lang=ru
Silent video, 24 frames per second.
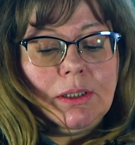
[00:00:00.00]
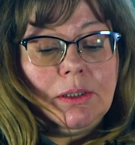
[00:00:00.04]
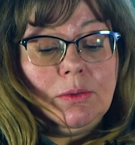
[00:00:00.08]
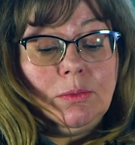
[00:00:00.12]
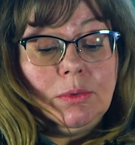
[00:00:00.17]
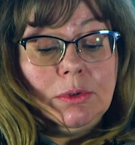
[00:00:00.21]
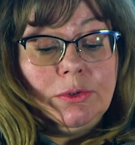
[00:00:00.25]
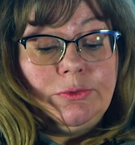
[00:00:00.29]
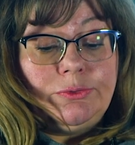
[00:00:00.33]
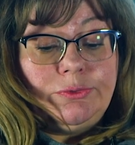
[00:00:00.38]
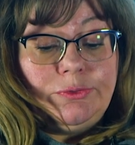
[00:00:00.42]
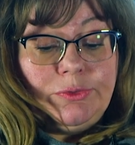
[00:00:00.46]

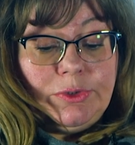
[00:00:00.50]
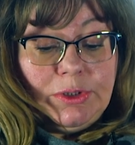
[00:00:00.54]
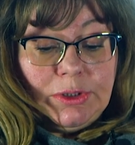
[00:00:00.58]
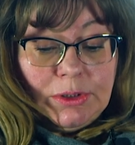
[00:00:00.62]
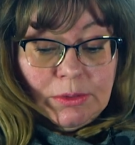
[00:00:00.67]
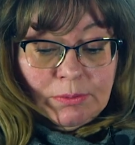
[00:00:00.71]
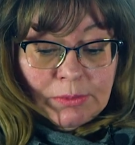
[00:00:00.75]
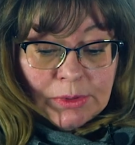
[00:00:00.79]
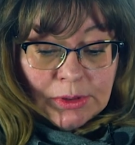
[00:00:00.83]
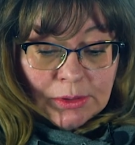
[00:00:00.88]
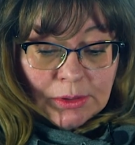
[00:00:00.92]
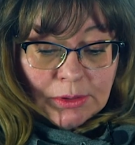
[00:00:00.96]
какой
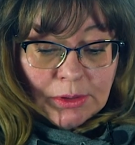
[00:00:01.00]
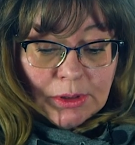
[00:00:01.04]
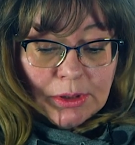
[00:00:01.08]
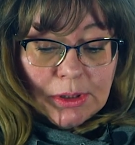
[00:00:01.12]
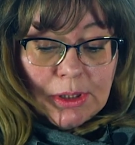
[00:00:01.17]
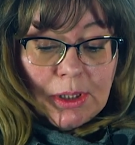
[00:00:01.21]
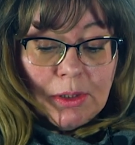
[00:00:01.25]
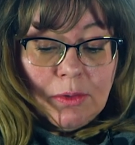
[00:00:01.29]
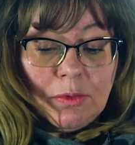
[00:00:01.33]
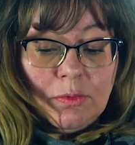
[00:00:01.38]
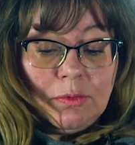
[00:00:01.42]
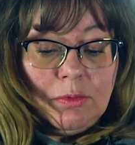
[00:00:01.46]
фирмы,
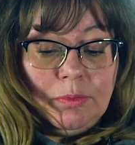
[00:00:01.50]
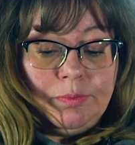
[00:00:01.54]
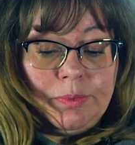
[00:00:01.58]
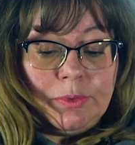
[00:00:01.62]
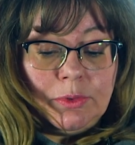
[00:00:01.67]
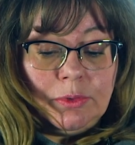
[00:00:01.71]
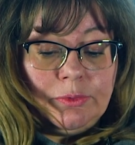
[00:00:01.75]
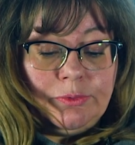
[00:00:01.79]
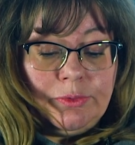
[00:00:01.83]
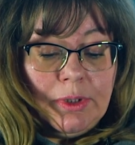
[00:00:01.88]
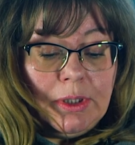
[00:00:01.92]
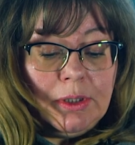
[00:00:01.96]
какого
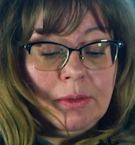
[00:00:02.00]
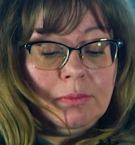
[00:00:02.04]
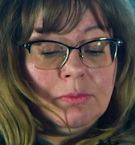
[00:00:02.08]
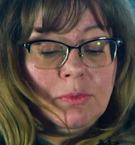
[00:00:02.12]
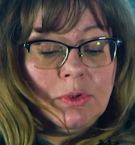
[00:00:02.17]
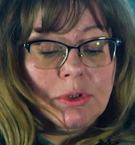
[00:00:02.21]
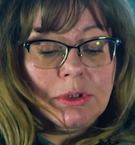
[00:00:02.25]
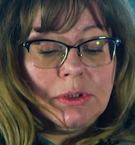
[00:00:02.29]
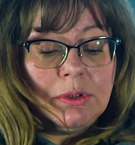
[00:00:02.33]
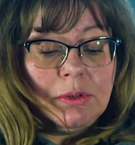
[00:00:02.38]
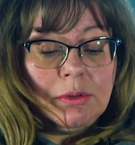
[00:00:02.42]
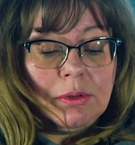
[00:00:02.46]
профиля
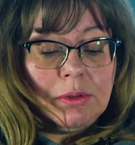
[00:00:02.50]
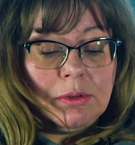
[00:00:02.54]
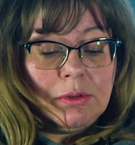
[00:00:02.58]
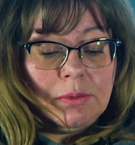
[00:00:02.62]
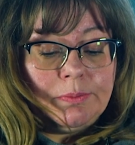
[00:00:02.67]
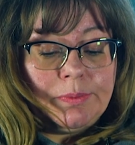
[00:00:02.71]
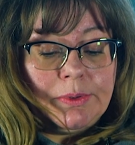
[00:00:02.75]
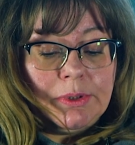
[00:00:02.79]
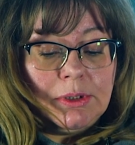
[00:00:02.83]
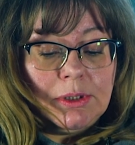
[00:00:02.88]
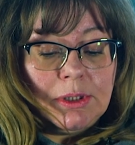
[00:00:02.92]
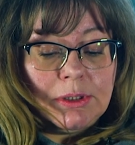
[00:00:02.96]
можно
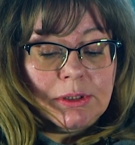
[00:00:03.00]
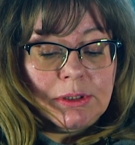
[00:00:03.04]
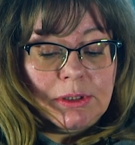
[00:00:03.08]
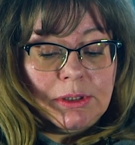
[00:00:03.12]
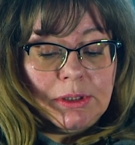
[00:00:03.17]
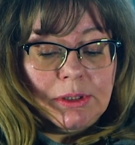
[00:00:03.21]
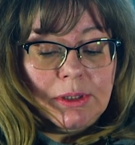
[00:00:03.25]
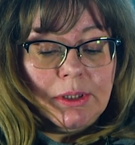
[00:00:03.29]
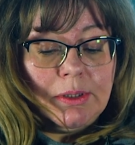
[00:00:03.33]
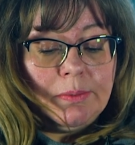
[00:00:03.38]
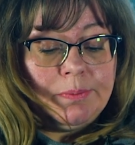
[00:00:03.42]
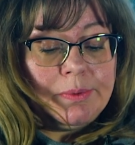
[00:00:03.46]

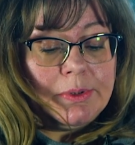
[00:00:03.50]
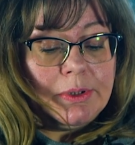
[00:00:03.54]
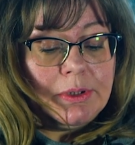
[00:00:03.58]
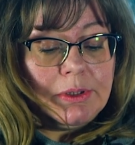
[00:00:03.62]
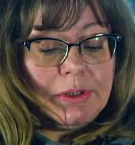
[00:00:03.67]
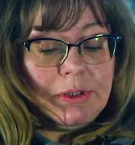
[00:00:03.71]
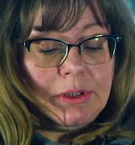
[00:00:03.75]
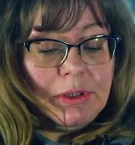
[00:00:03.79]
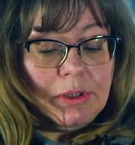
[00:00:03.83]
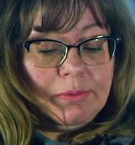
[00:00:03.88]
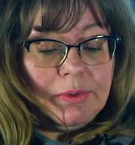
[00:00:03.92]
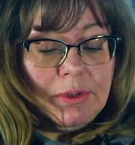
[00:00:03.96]
пригласить для
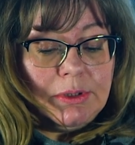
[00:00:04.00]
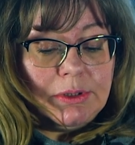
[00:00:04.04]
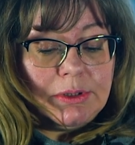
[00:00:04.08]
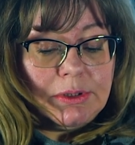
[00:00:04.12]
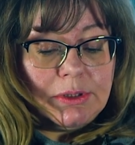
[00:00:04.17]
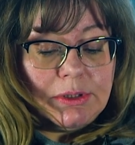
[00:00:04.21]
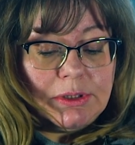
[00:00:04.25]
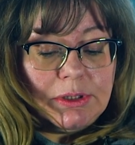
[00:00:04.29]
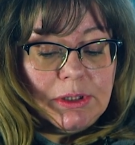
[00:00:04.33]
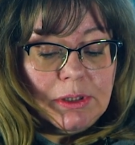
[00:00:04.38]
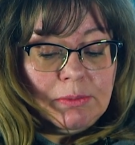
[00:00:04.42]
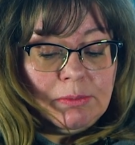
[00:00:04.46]
проектирования
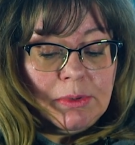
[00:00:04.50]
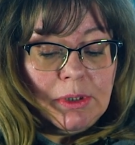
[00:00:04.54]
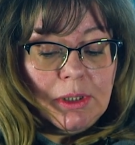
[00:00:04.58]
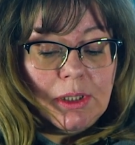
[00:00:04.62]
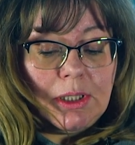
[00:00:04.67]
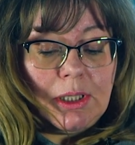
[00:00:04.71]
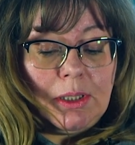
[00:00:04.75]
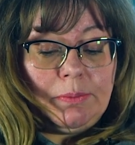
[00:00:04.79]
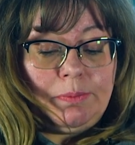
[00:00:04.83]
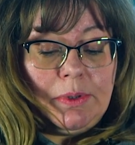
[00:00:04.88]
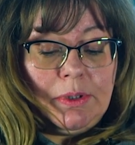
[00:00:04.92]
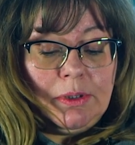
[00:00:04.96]
системы
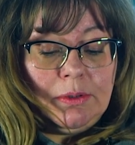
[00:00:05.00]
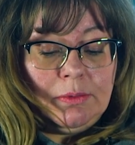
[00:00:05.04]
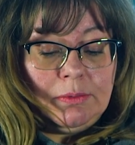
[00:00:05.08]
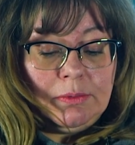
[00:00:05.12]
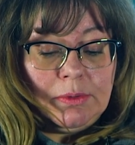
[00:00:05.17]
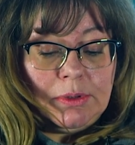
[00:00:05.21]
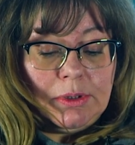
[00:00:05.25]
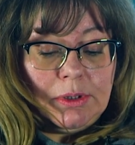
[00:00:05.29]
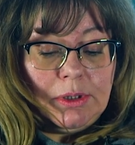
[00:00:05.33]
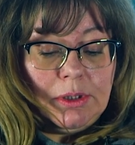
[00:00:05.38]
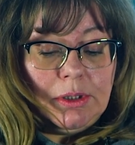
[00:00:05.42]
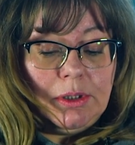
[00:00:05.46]

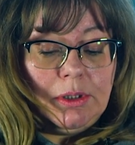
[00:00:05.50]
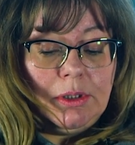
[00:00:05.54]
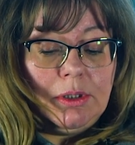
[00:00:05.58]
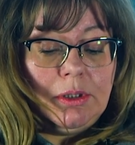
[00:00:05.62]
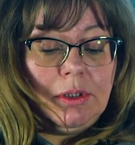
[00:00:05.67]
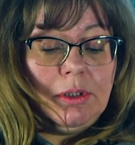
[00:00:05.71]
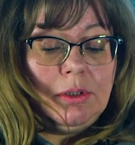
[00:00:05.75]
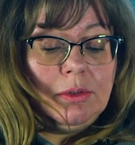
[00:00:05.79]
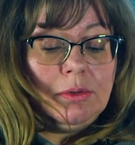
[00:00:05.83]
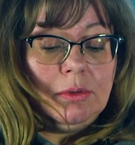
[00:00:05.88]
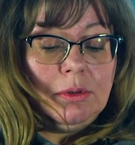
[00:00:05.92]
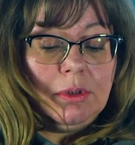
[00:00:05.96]
капельного
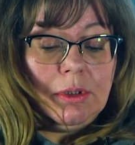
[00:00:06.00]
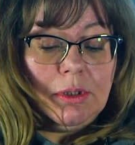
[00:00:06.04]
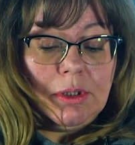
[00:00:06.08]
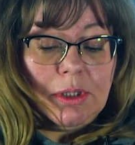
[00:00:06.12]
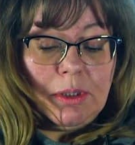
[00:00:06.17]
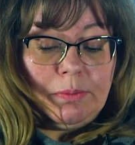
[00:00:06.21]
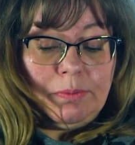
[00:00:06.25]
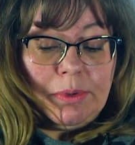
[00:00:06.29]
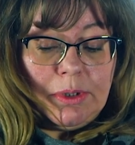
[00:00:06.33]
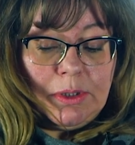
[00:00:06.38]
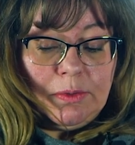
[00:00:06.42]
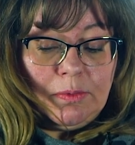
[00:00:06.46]
и не только
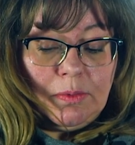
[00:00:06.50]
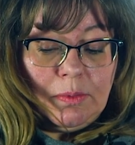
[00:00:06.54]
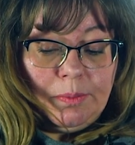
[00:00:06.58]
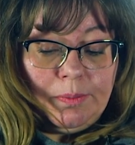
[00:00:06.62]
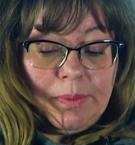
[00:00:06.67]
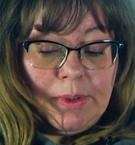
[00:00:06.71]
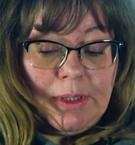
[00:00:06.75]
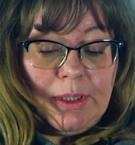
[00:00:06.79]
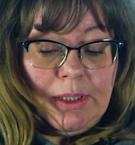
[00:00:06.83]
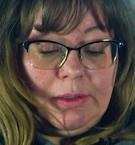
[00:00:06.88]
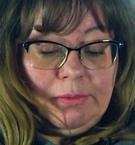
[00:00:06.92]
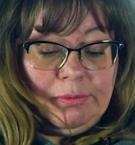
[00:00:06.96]
капельного
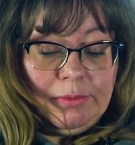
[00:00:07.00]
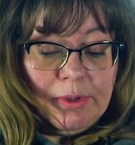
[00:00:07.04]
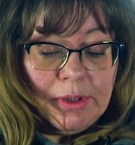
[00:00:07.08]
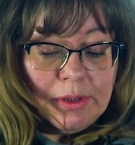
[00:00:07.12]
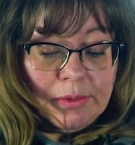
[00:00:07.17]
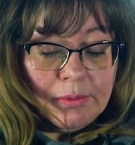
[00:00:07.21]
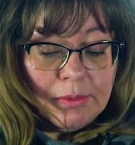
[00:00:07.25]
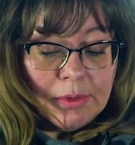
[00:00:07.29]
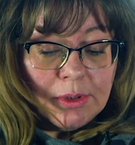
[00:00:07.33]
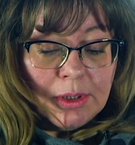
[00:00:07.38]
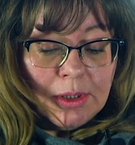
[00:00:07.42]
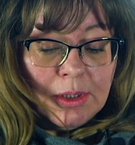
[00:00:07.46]

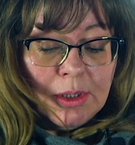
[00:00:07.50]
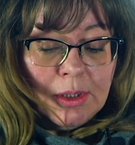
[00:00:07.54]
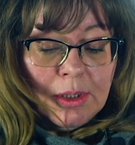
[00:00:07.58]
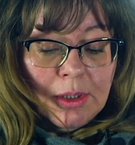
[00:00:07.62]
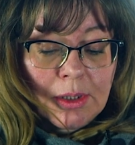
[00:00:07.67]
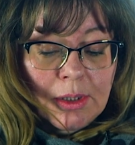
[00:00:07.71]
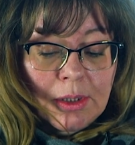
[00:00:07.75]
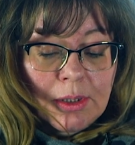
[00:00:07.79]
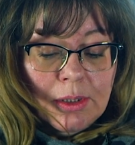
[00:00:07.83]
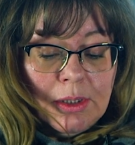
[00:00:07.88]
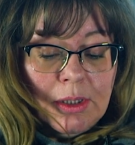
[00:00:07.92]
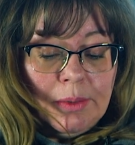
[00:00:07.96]
полива,
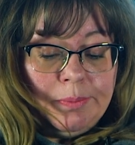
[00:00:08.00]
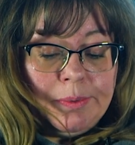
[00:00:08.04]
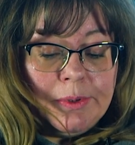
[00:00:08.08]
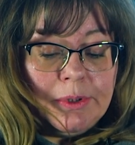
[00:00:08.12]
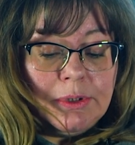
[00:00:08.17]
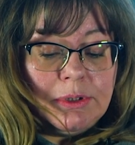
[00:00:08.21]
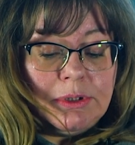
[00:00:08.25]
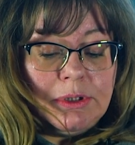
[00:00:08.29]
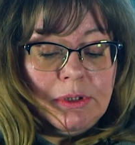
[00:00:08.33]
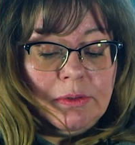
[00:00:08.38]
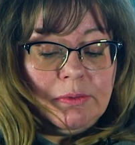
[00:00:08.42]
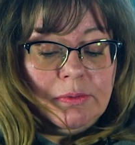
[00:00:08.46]
для
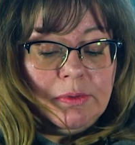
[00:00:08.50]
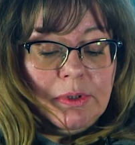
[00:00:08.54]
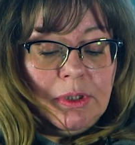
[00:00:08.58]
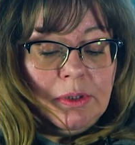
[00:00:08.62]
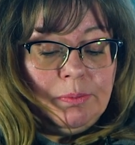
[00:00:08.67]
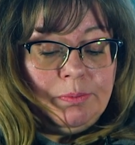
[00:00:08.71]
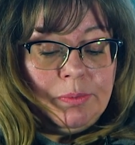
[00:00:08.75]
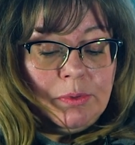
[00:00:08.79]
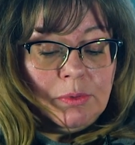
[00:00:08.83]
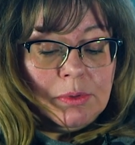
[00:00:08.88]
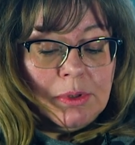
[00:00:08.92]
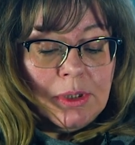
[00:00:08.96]

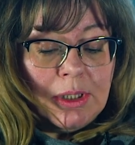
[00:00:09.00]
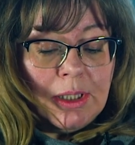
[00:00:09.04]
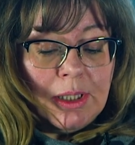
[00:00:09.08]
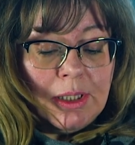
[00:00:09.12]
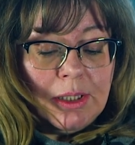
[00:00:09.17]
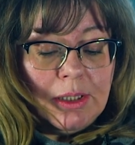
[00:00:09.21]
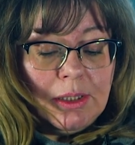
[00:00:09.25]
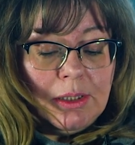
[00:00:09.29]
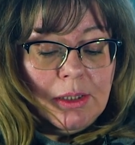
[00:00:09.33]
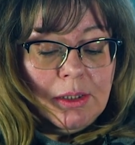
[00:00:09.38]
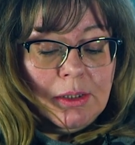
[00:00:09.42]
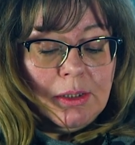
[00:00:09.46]
проектирования
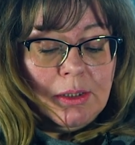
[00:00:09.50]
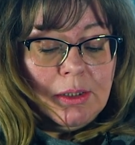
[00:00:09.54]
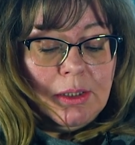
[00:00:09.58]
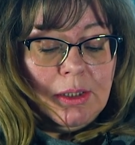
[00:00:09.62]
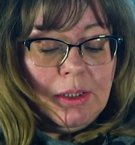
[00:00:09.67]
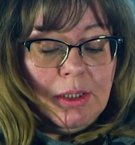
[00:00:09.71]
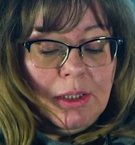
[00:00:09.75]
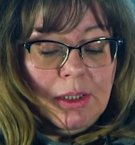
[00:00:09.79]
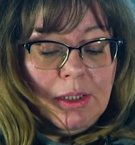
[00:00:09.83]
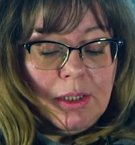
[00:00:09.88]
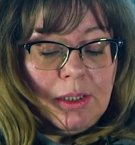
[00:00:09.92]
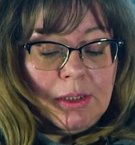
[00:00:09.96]
пруда
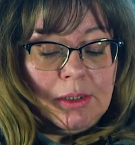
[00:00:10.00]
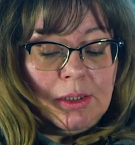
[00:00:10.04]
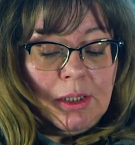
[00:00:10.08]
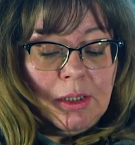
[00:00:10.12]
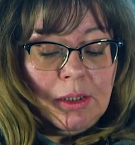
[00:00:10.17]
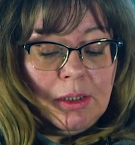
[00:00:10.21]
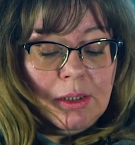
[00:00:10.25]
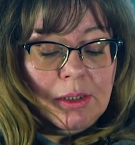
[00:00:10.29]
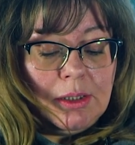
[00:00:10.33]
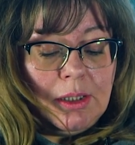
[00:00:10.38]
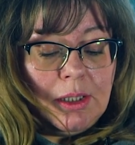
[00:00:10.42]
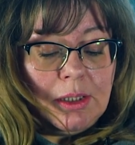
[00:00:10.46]
или
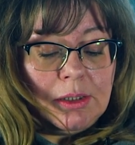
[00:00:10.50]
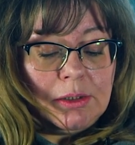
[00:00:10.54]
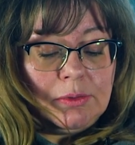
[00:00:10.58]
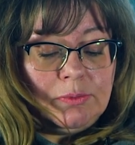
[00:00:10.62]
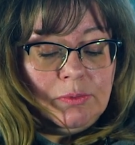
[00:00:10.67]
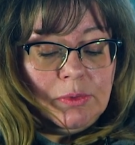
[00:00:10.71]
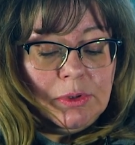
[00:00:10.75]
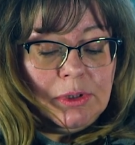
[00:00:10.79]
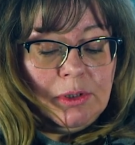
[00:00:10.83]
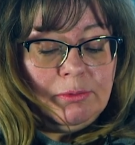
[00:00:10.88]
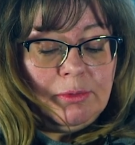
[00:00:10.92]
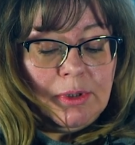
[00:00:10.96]
канала для
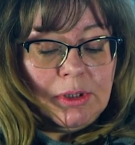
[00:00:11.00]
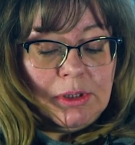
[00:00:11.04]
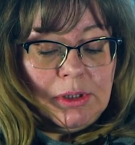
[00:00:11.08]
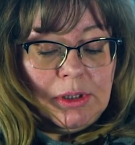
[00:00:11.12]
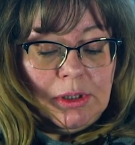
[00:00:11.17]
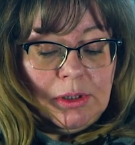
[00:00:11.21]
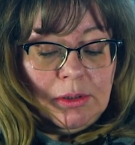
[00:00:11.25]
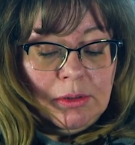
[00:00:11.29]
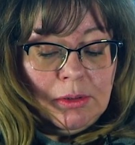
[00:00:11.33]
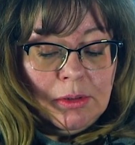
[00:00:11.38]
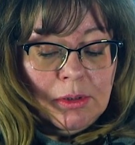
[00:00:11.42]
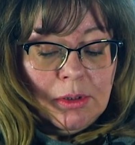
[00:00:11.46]
отвода
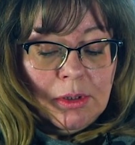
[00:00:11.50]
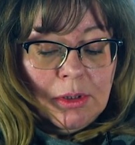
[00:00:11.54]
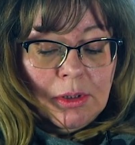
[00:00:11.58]
воды.